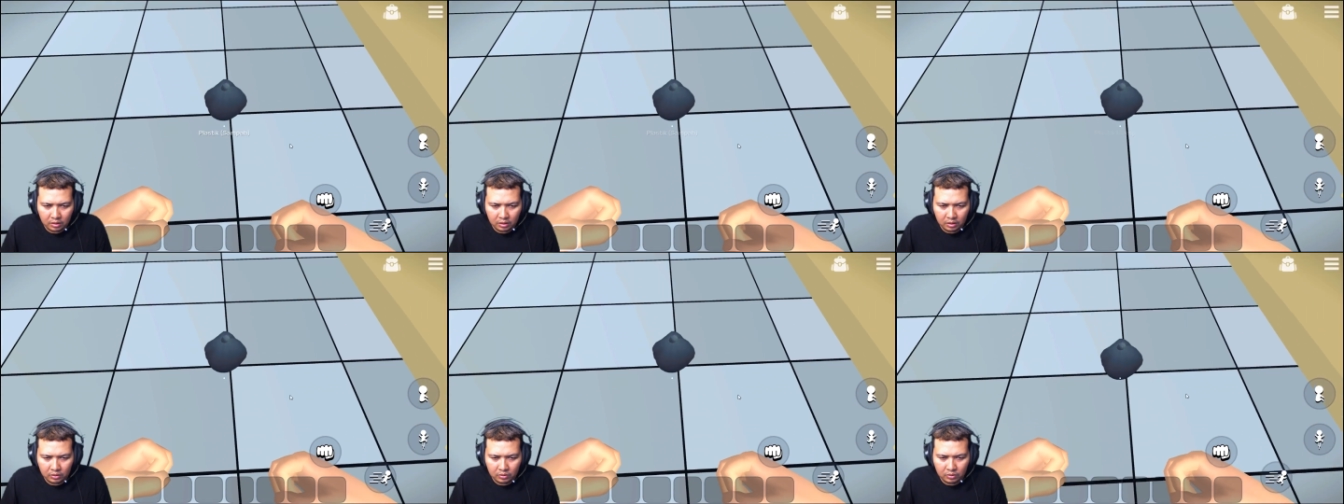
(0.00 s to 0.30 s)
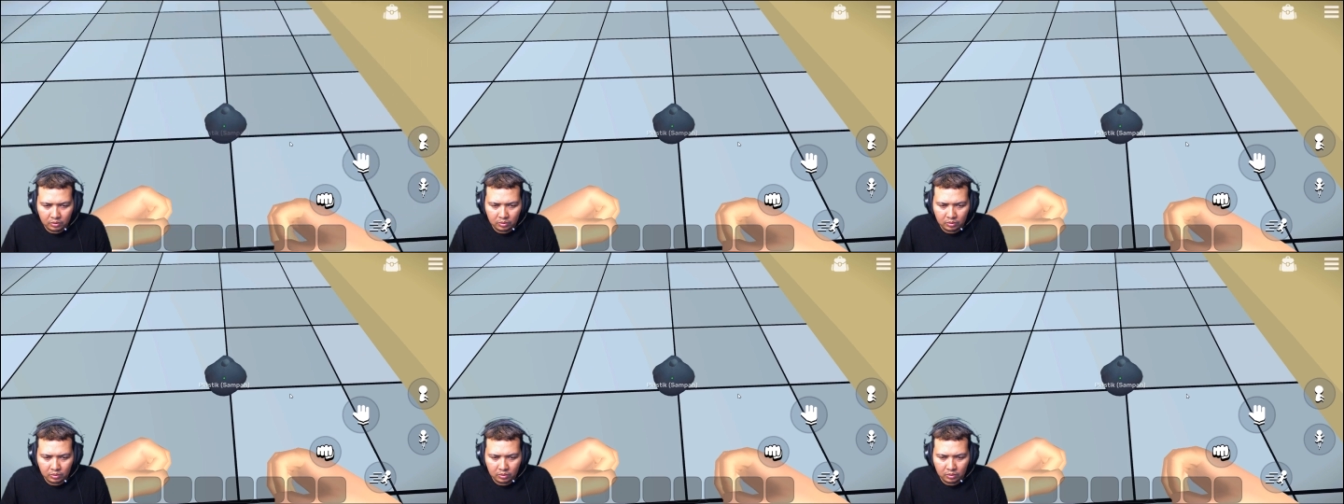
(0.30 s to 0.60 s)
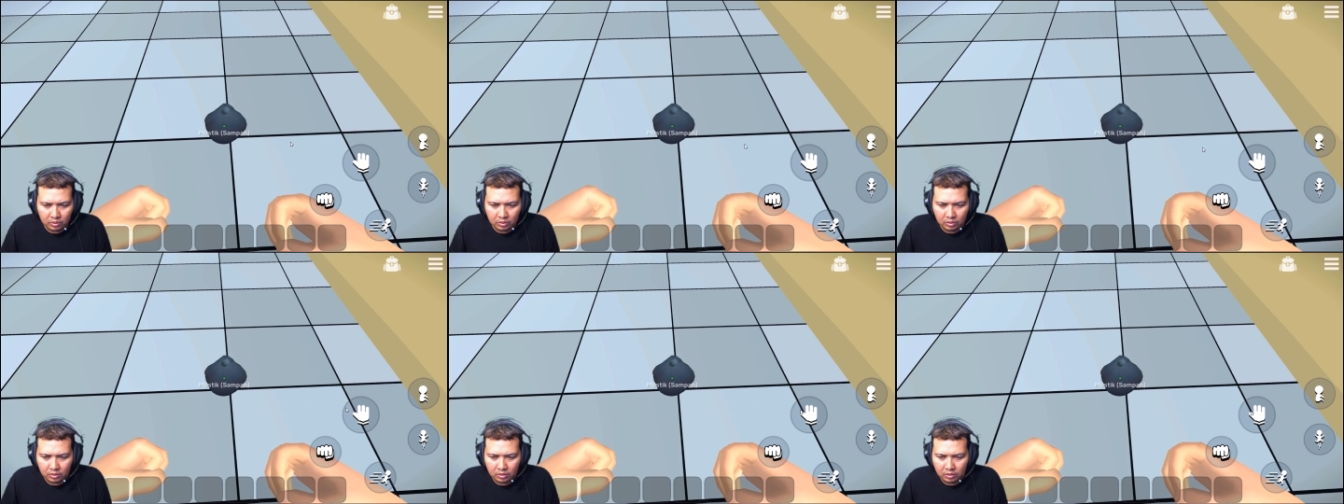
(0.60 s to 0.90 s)
aduh
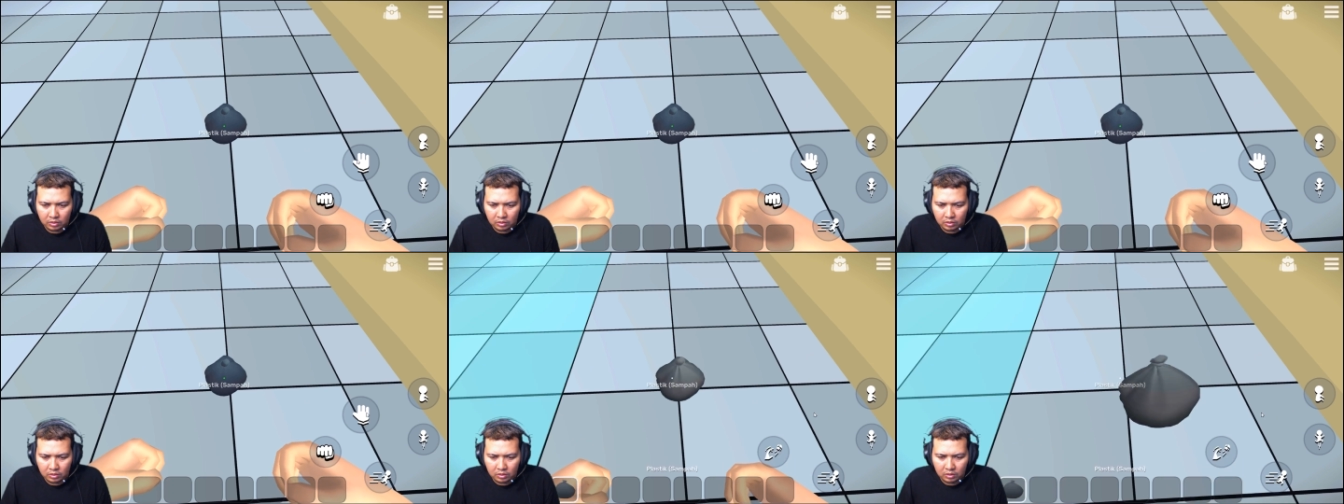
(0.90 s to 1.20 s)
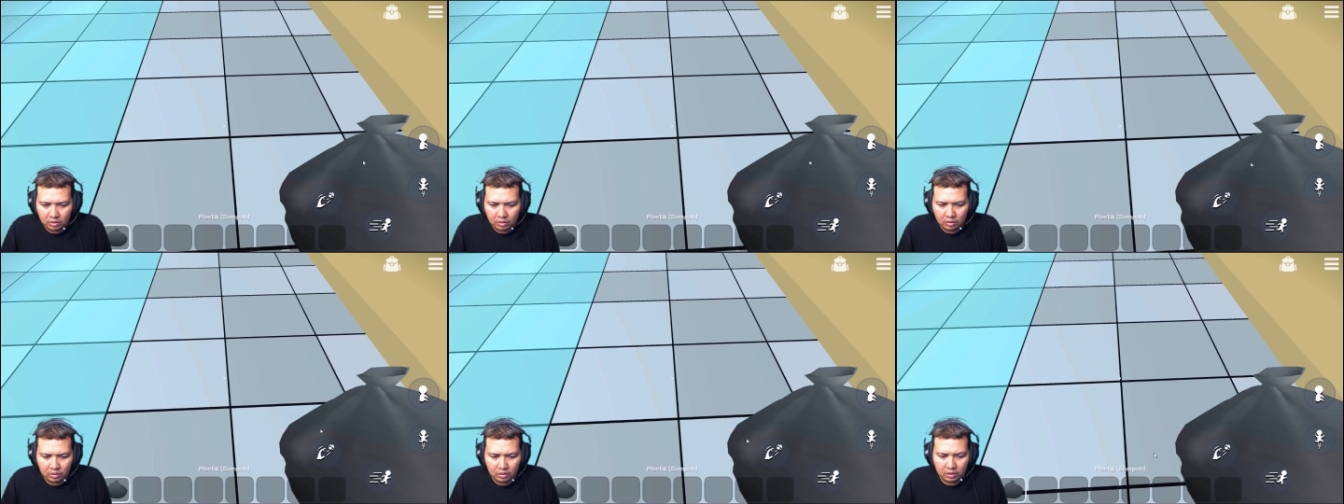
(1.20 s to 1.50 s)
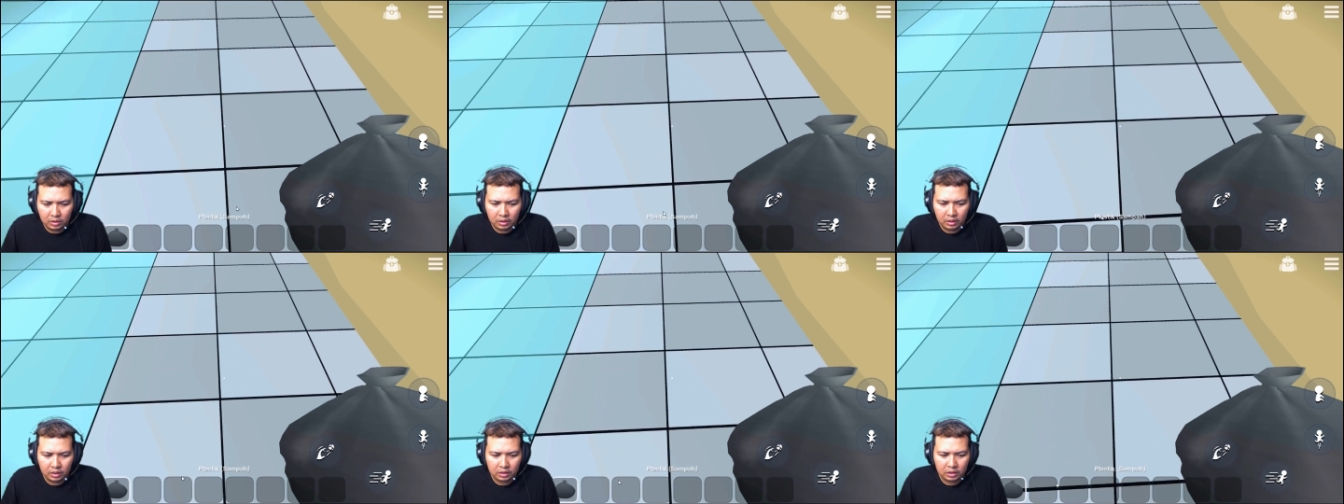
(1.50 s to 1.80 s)

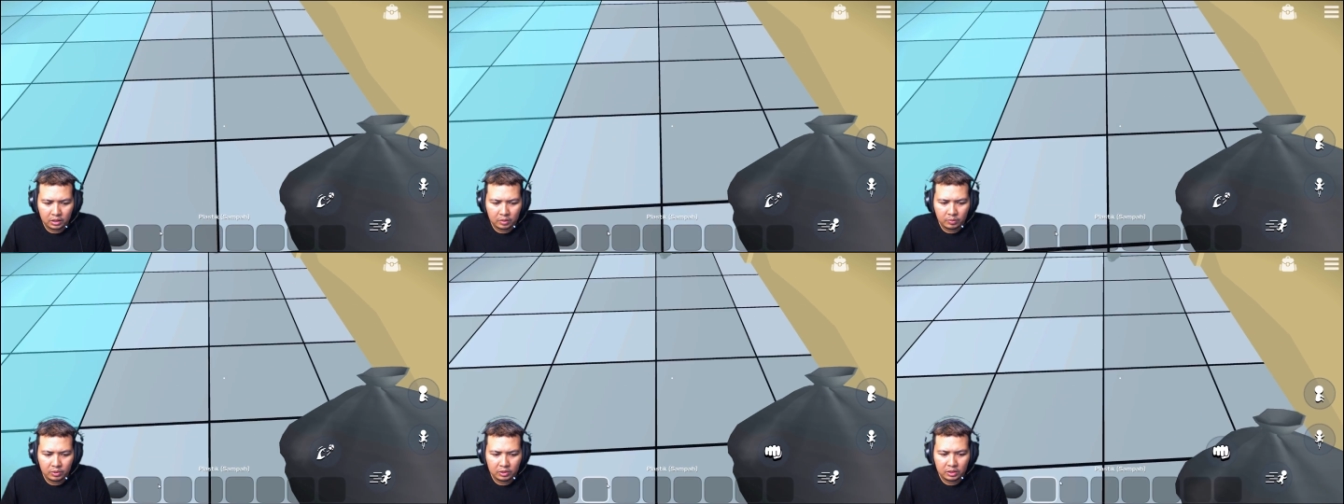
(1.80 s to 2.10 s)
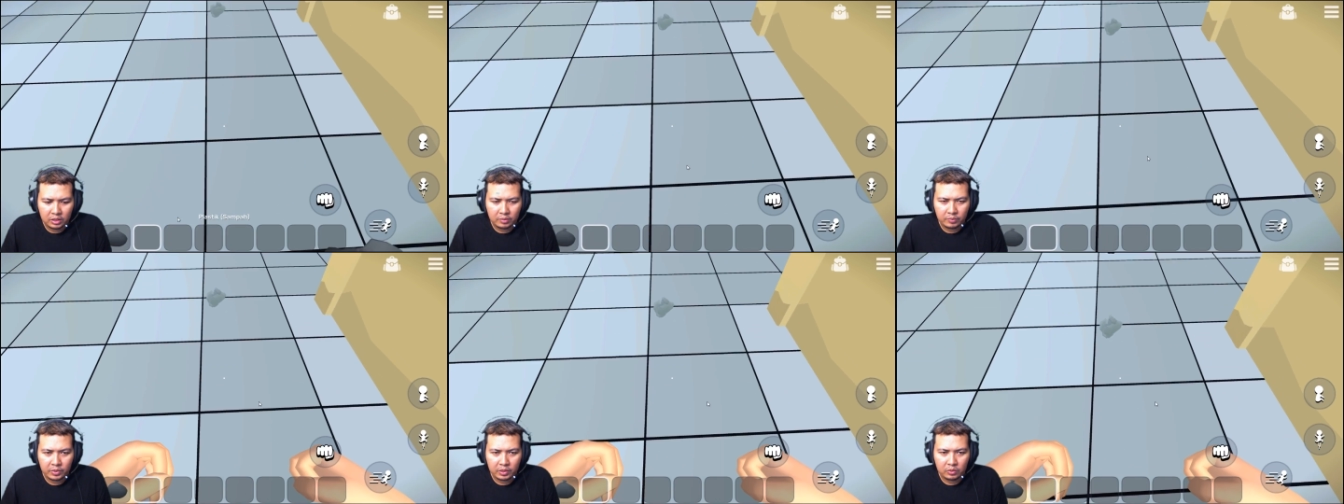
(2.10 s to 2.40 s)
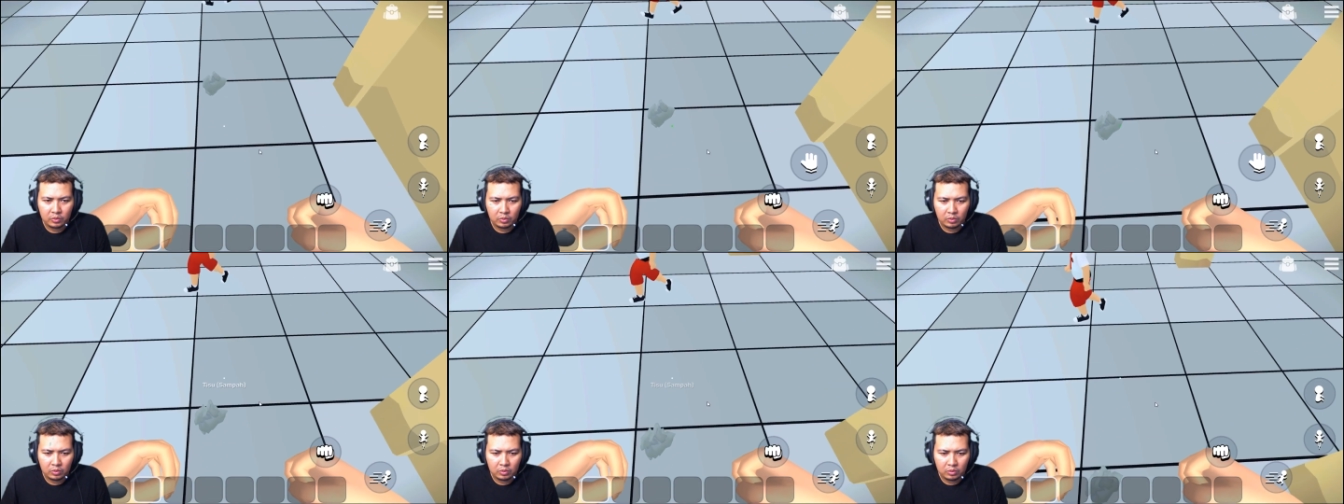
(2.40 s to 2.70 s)
oke kita ambil sampah
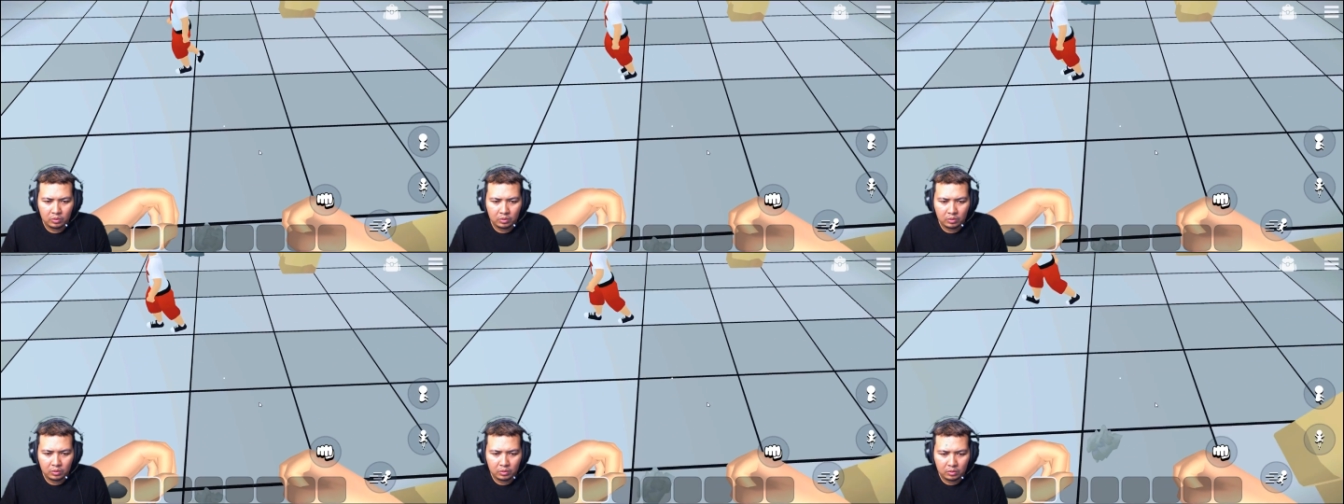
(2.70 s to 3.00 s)
dulu